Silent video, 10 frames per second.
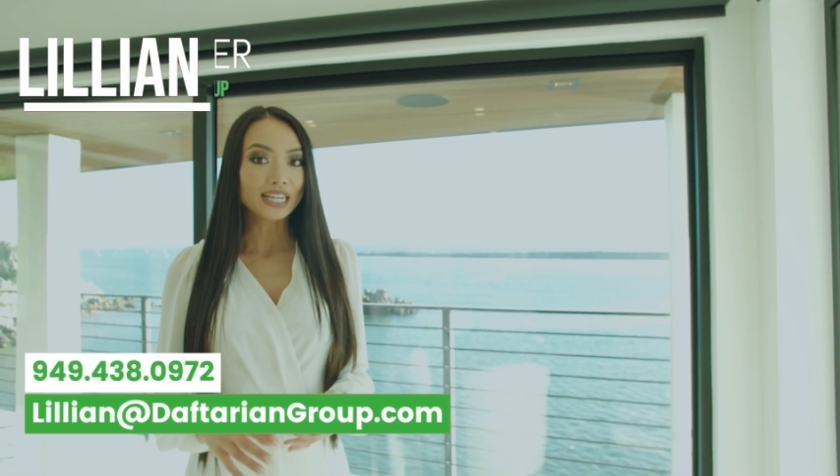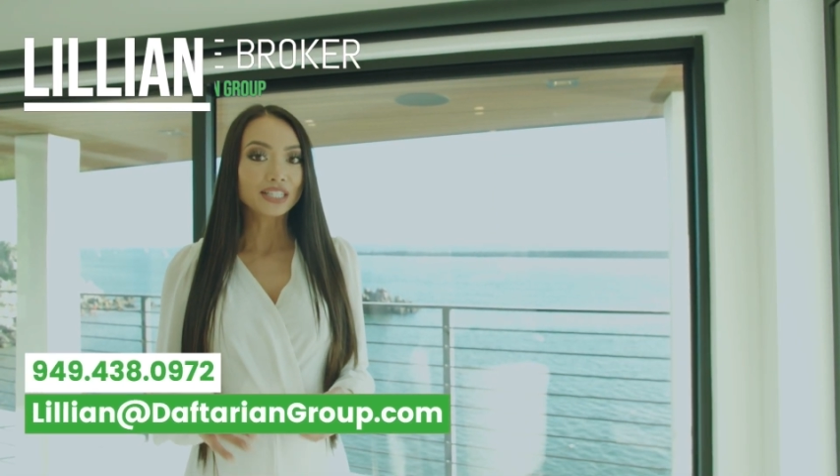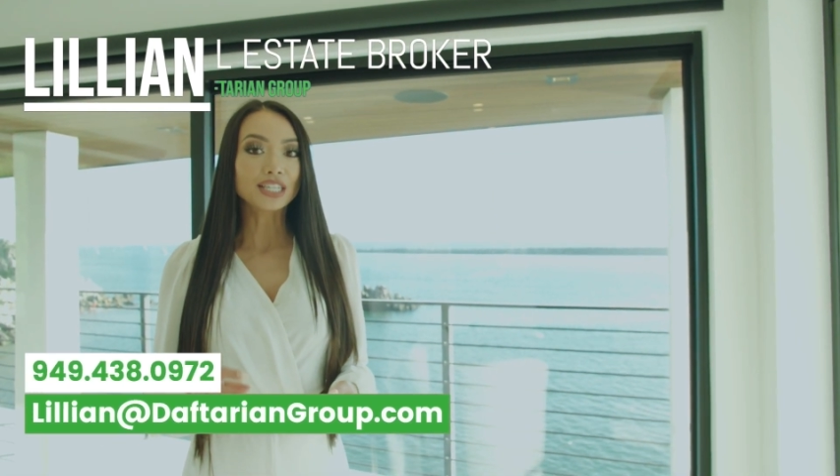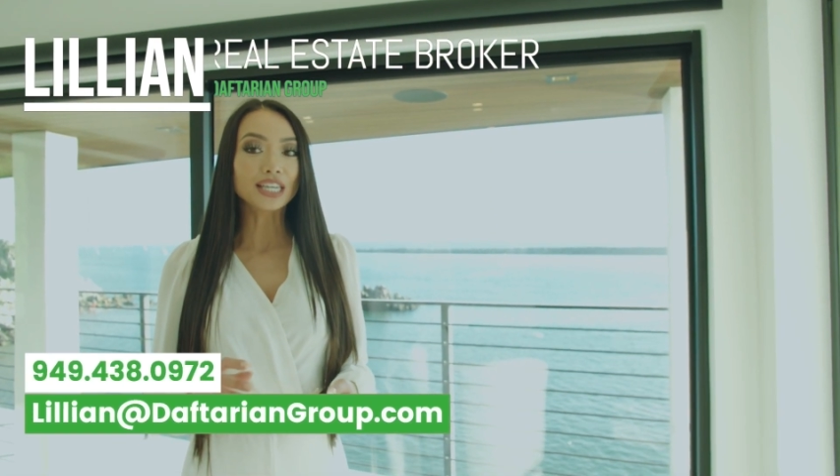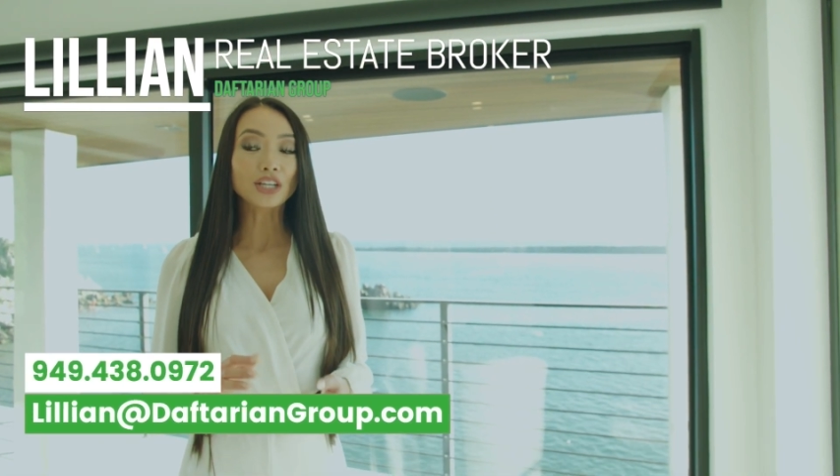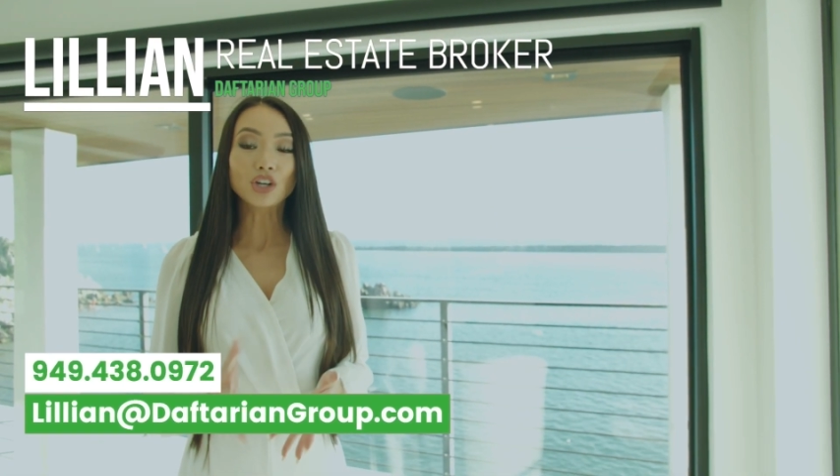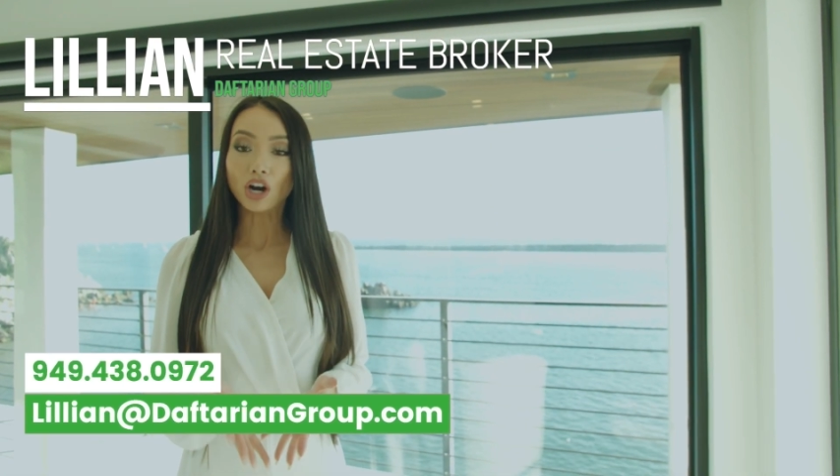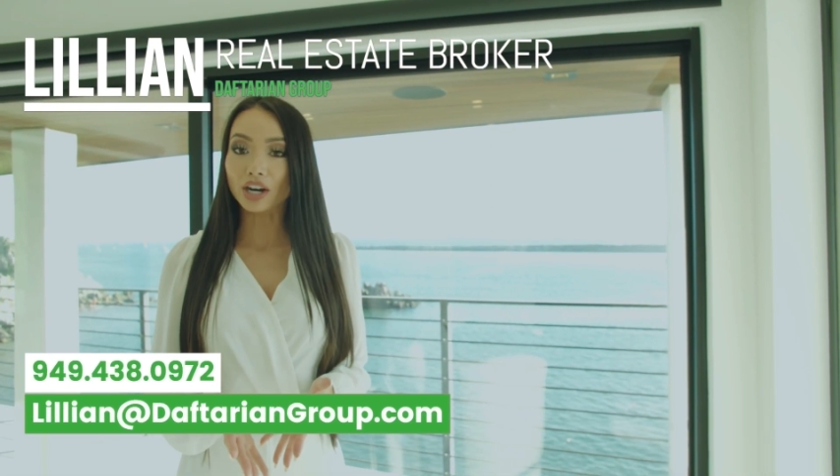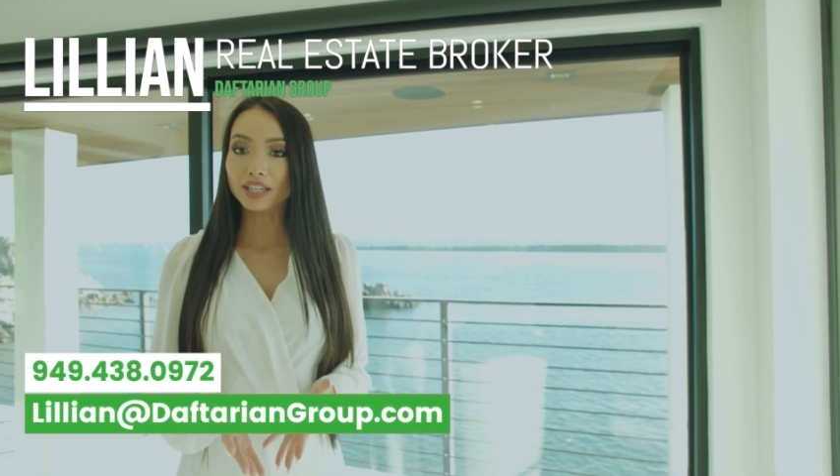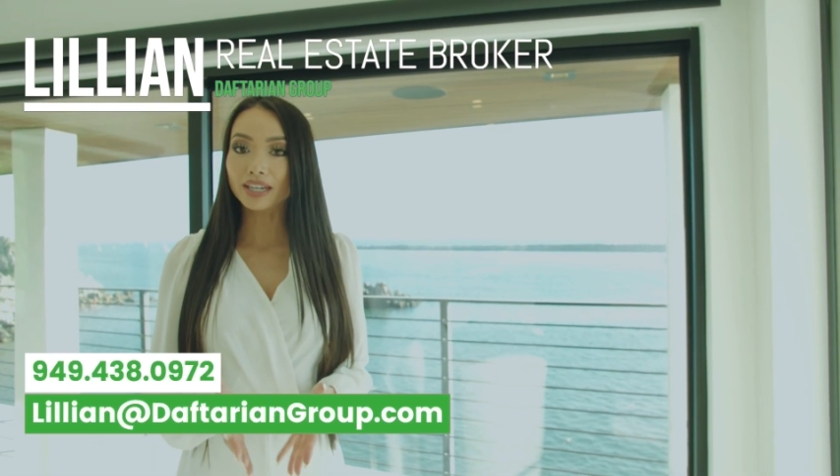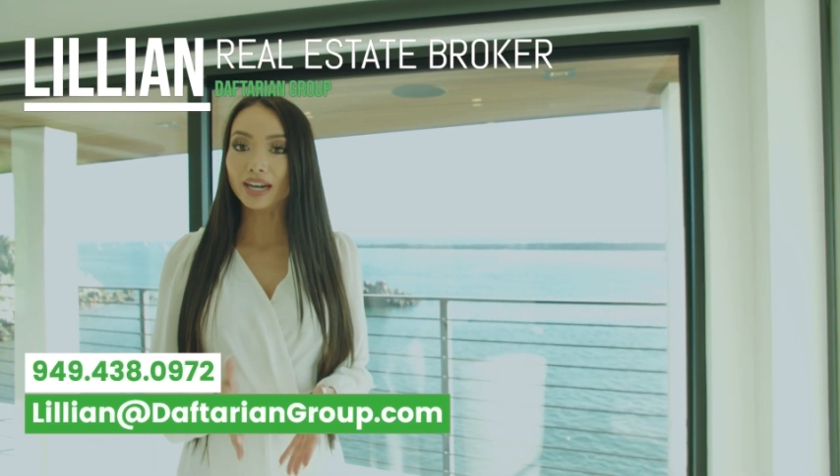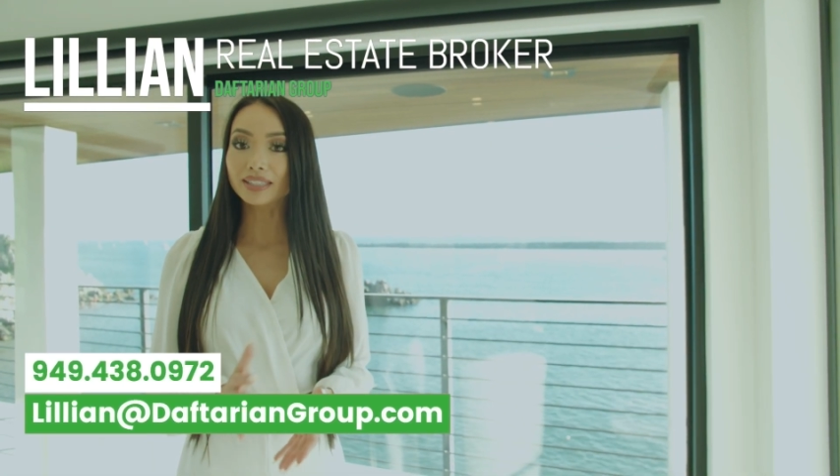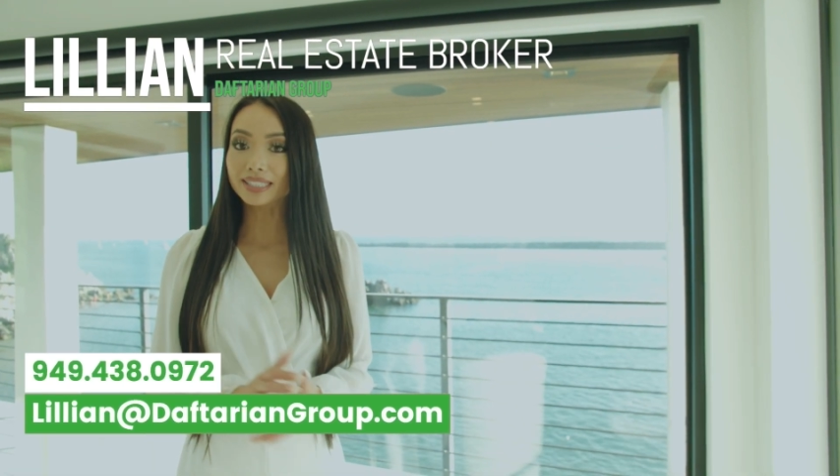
thì gọi hay là